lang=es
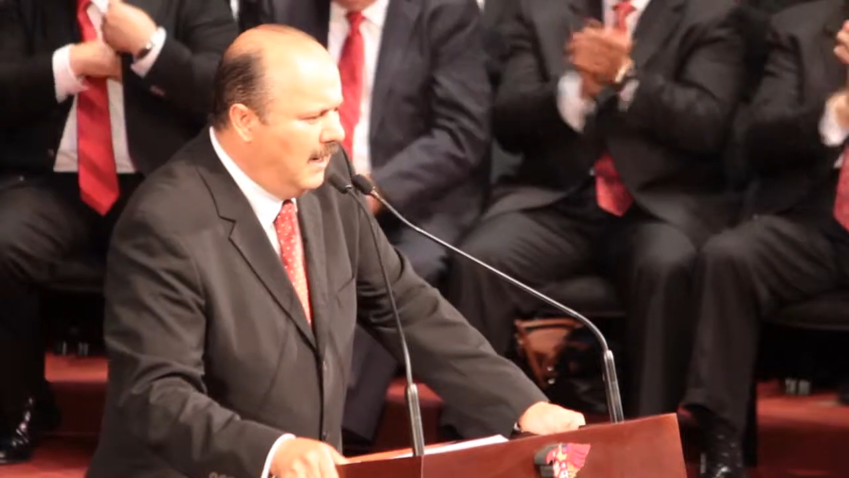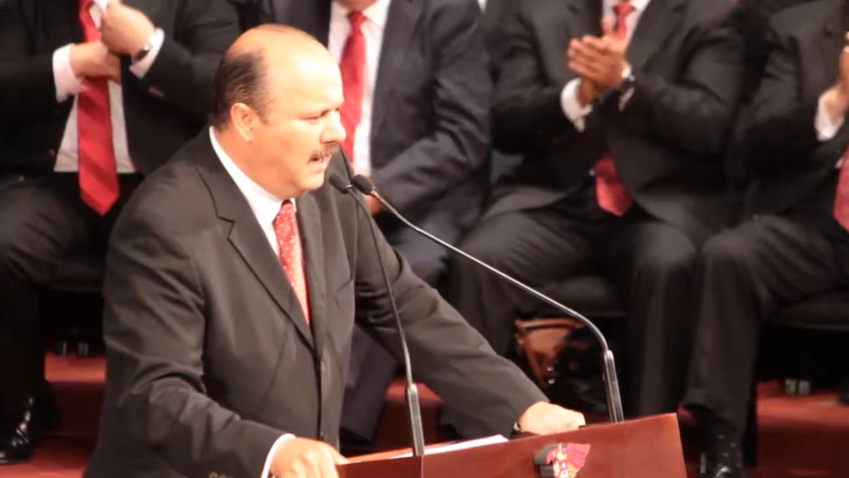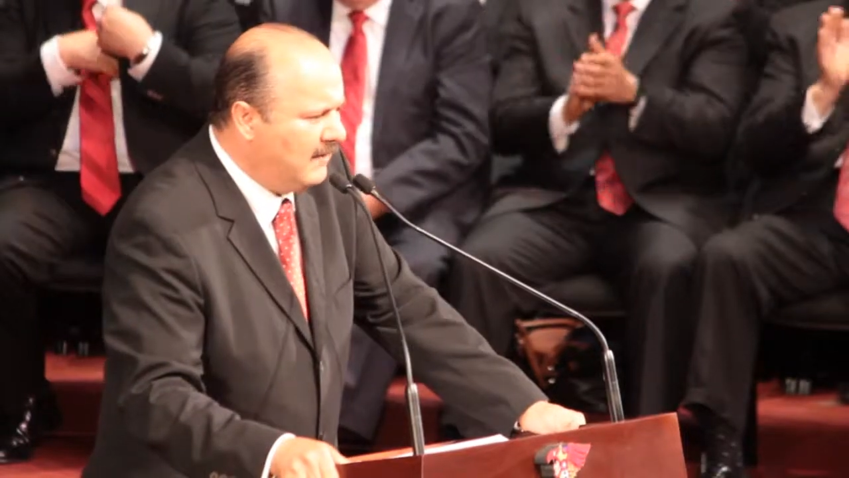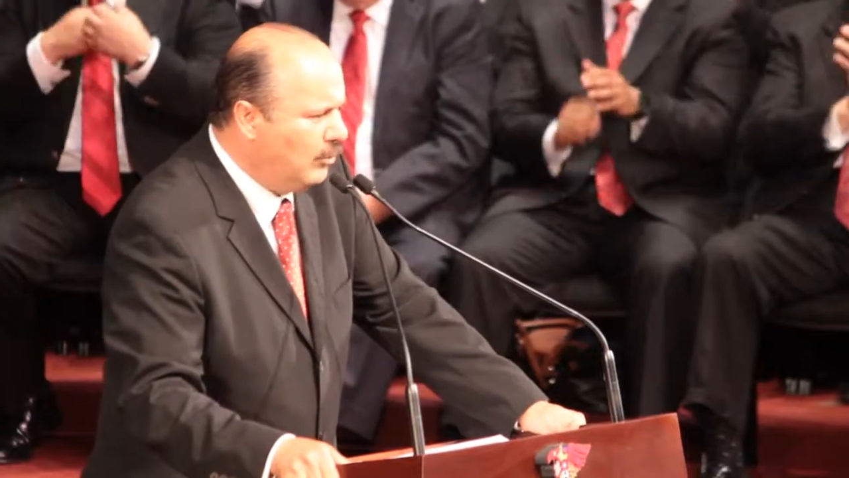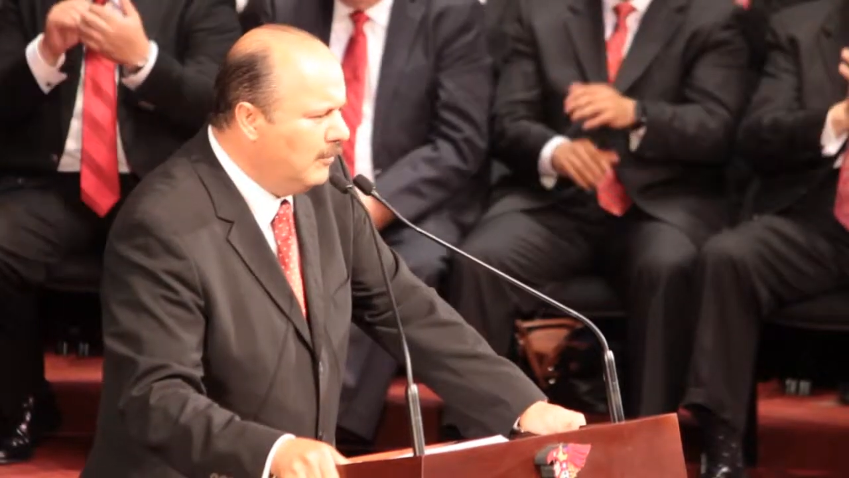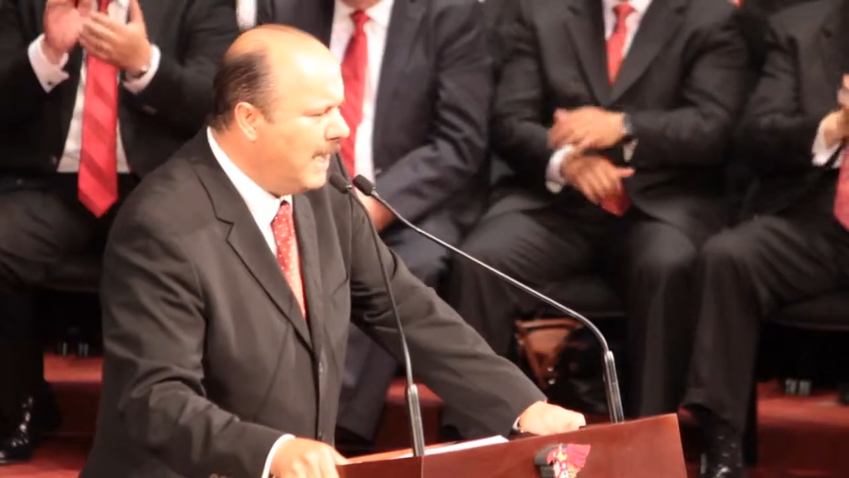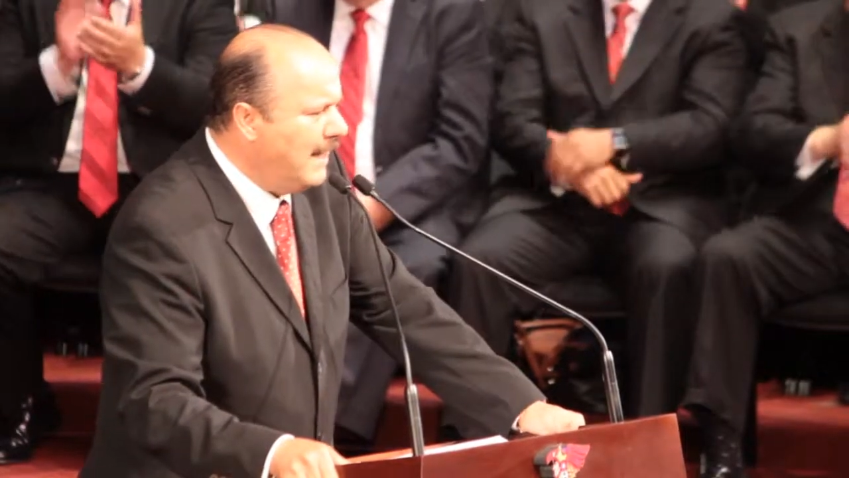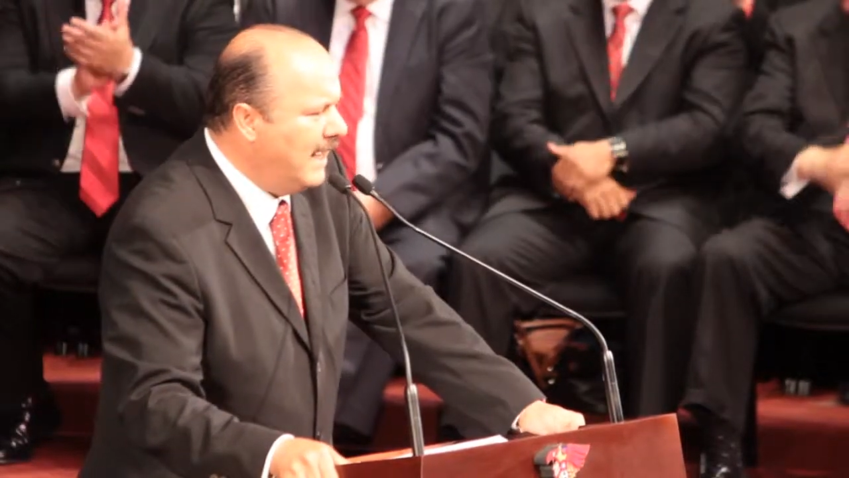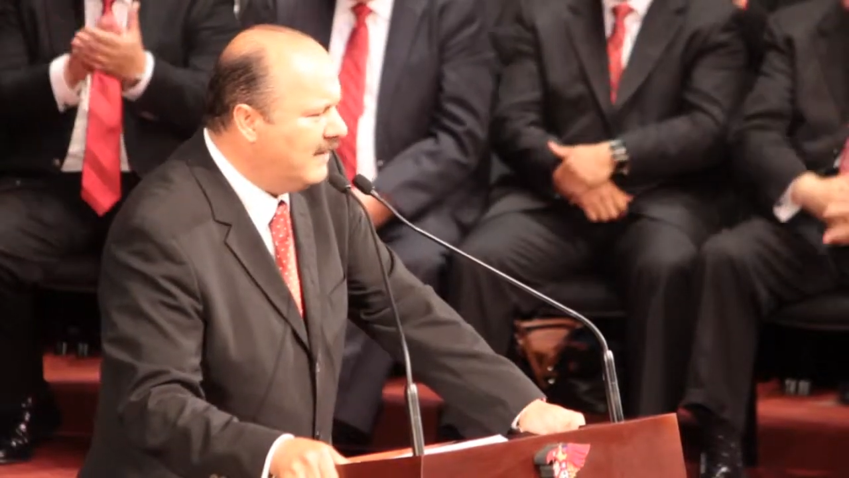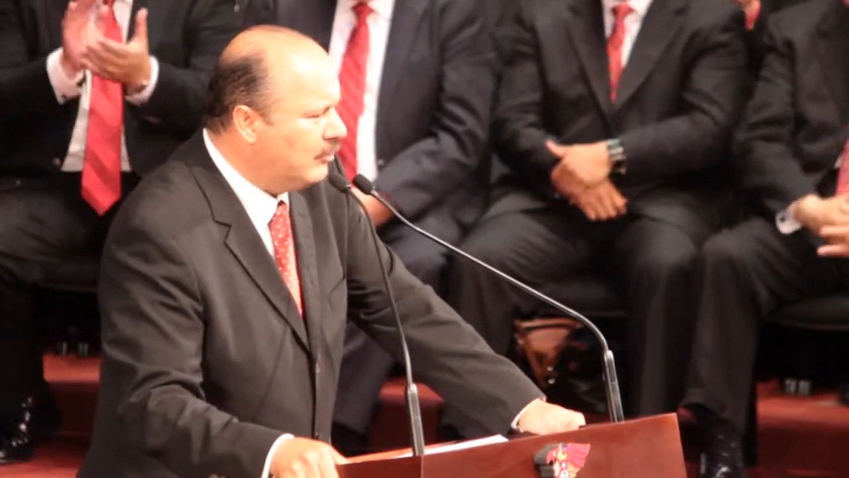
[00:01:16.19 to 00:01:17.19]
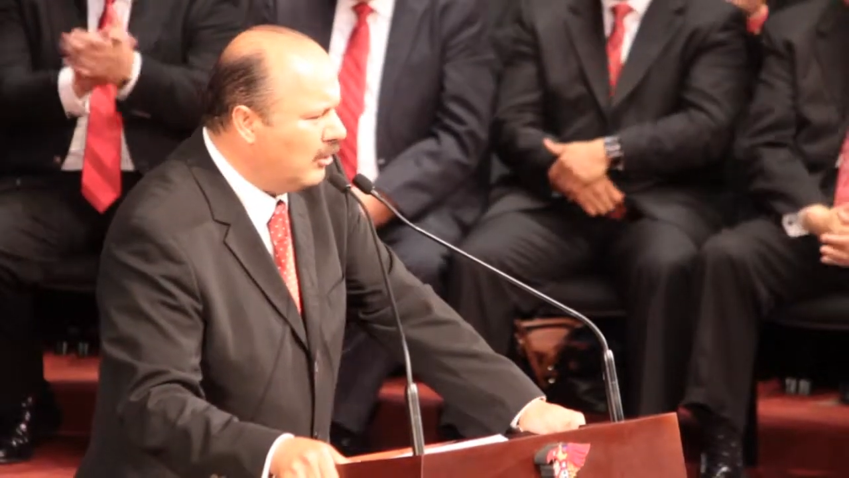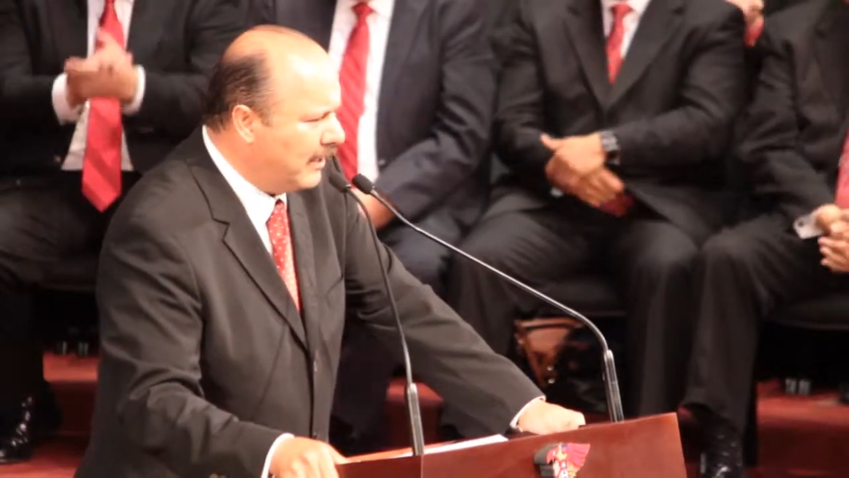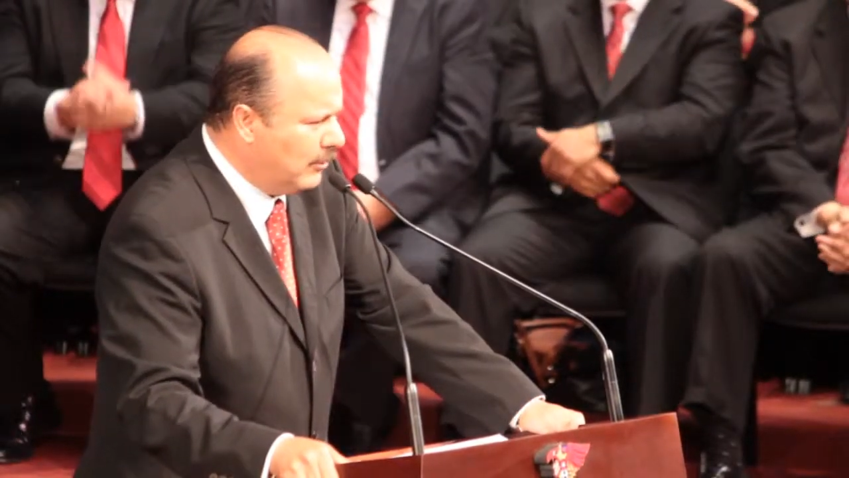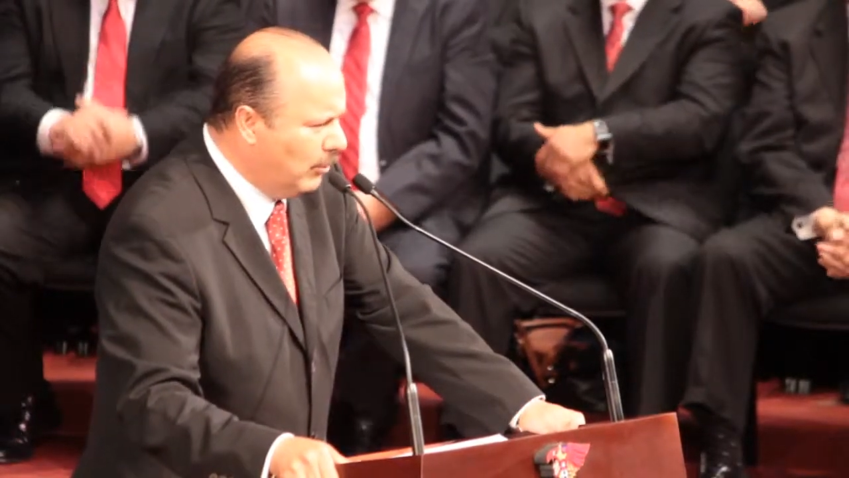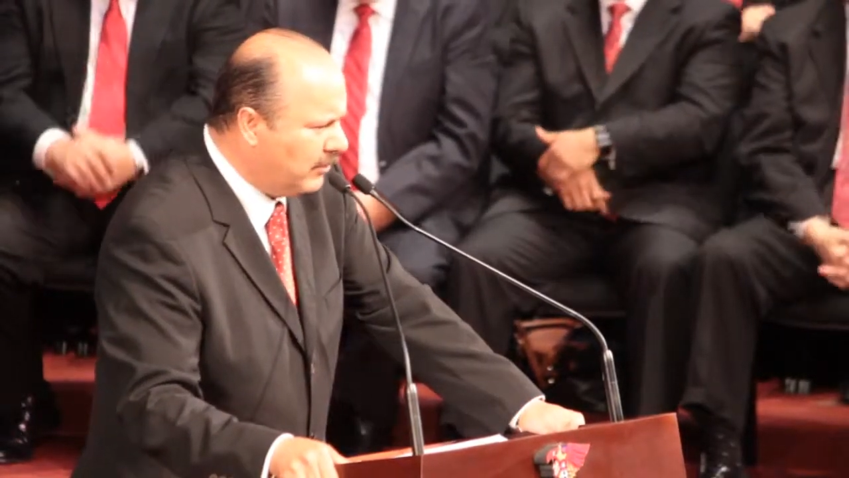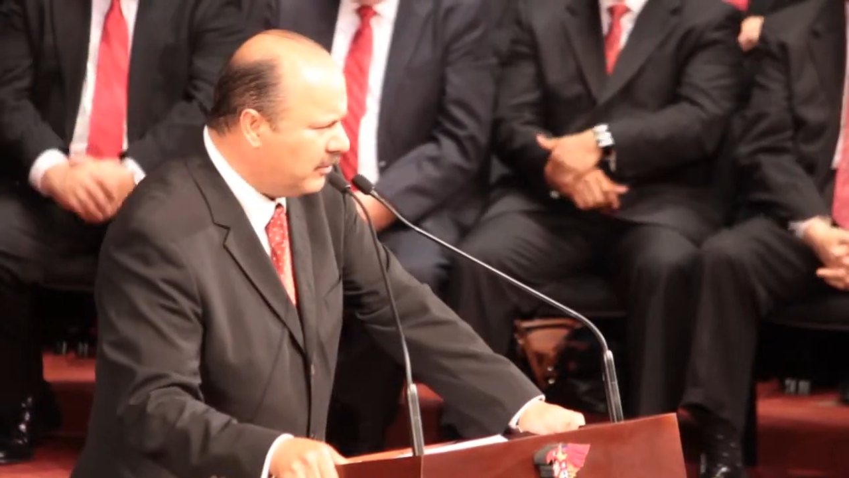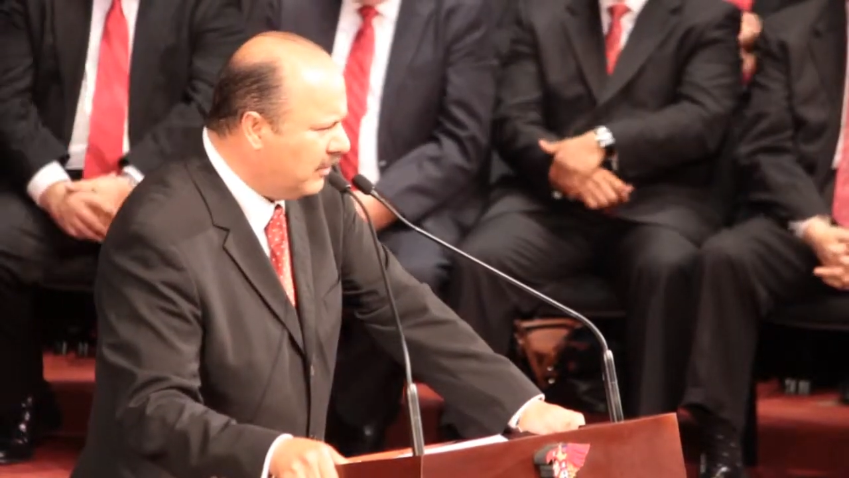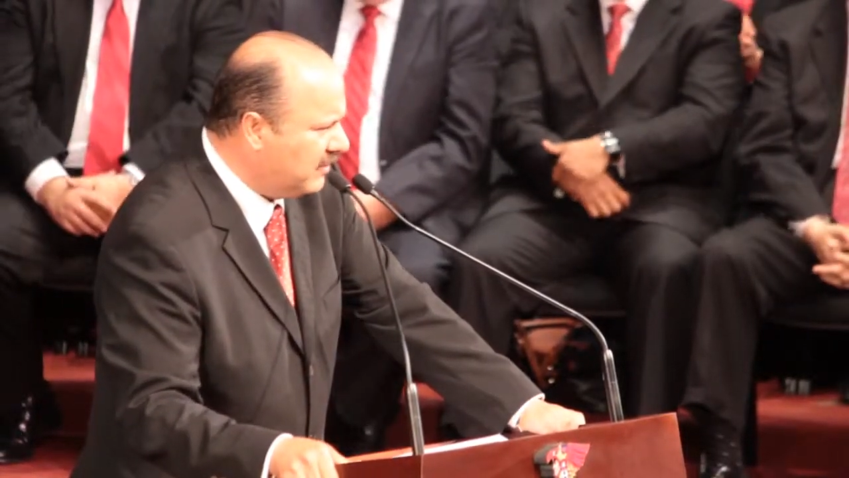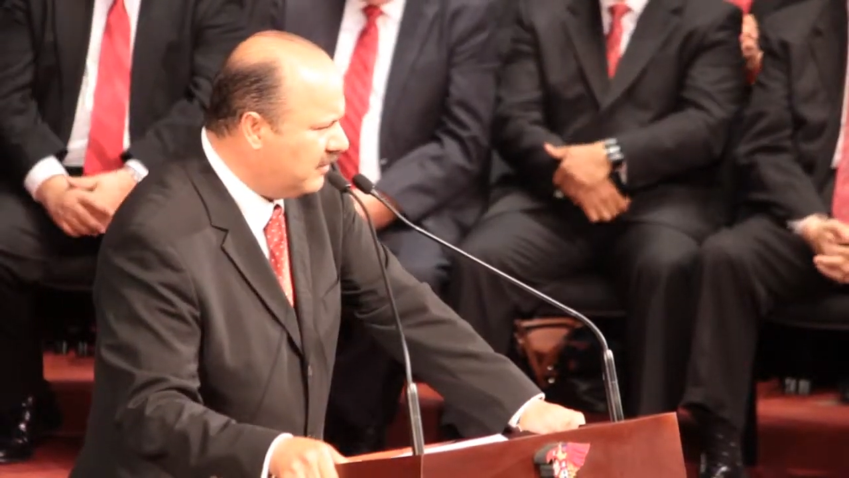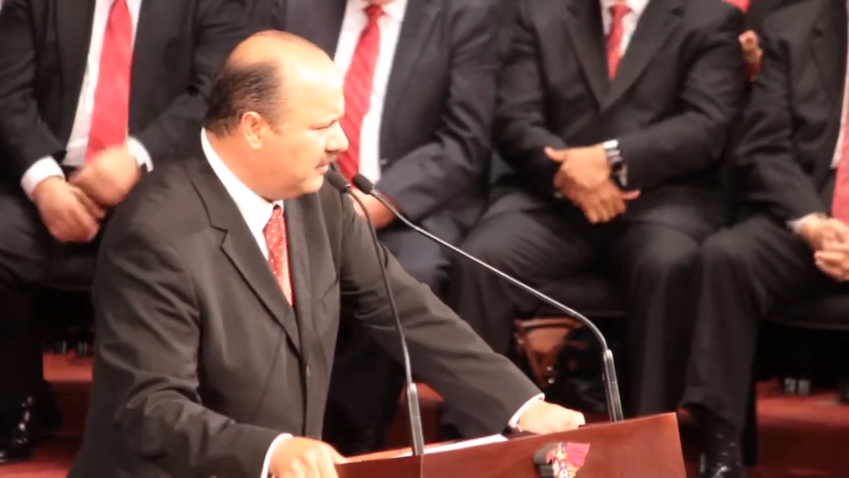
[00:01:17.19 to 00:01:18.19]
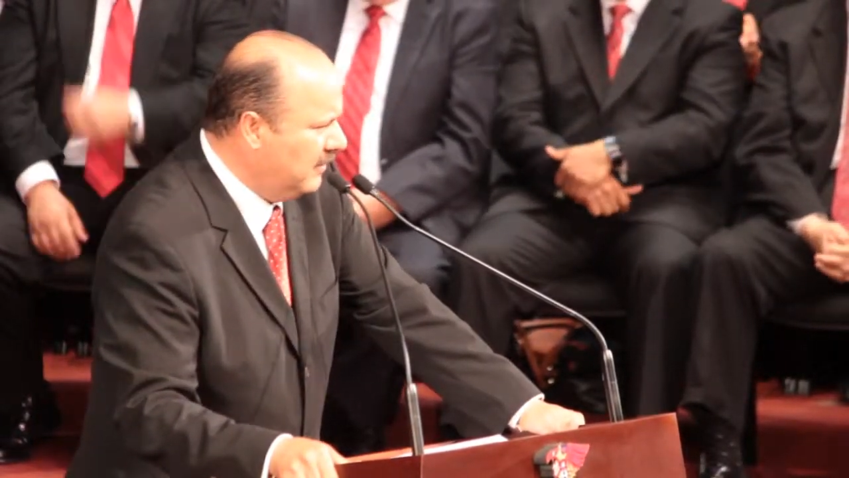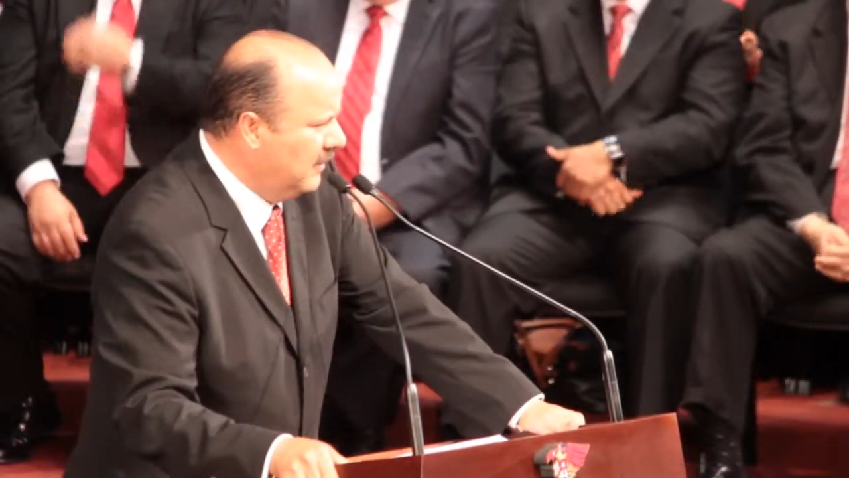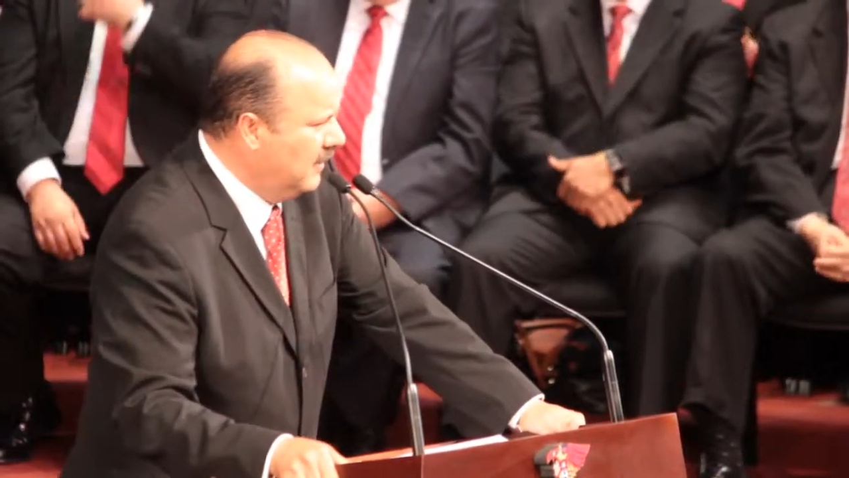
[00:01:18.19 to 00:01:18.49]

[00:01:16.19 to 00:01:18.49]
La suma de estos recursos